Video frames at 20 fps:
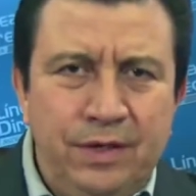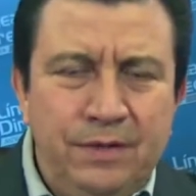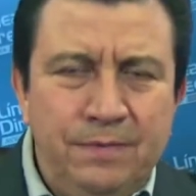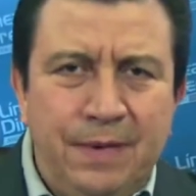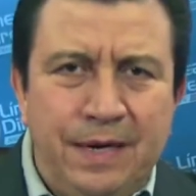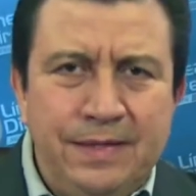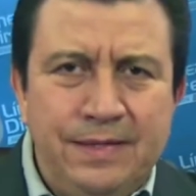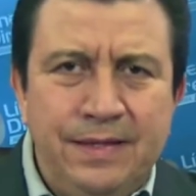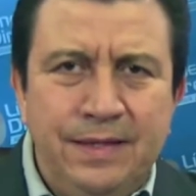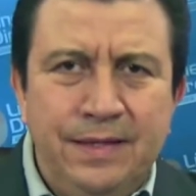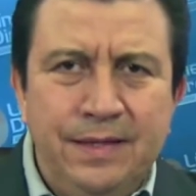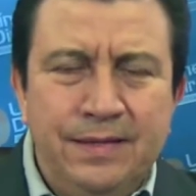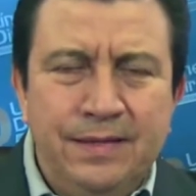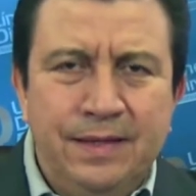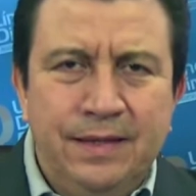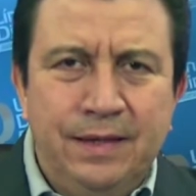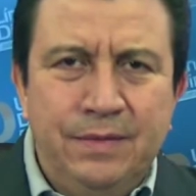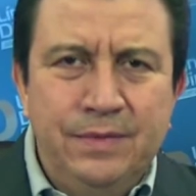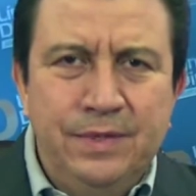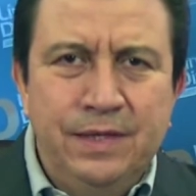básicas
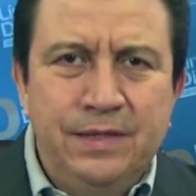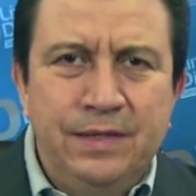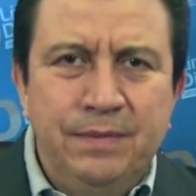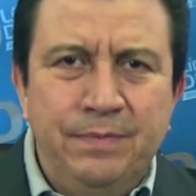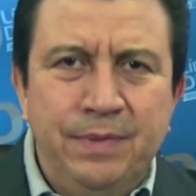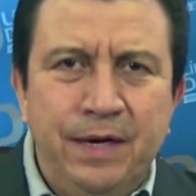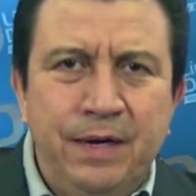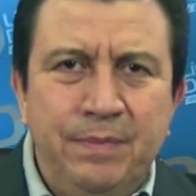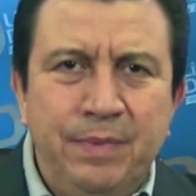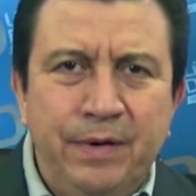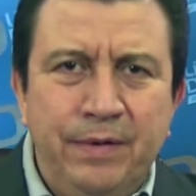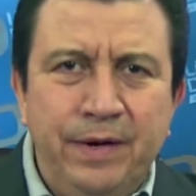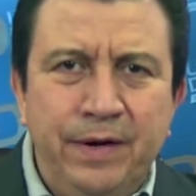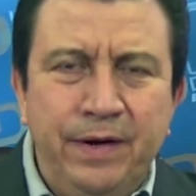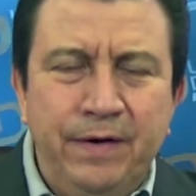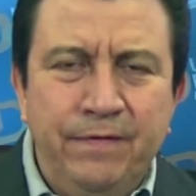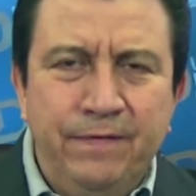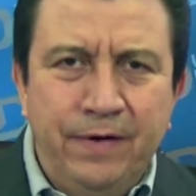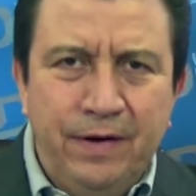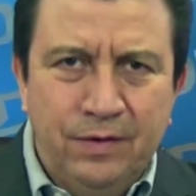que tenemos que hacer para
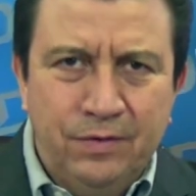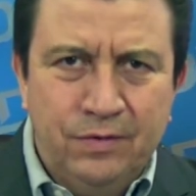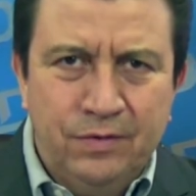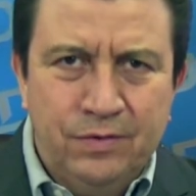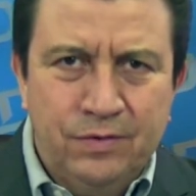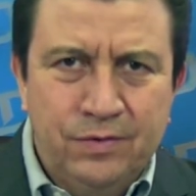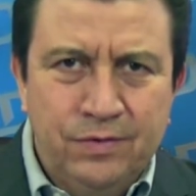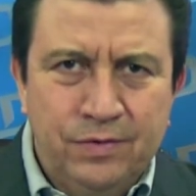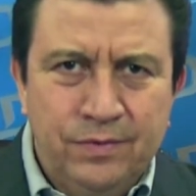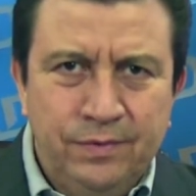prevenir infartos.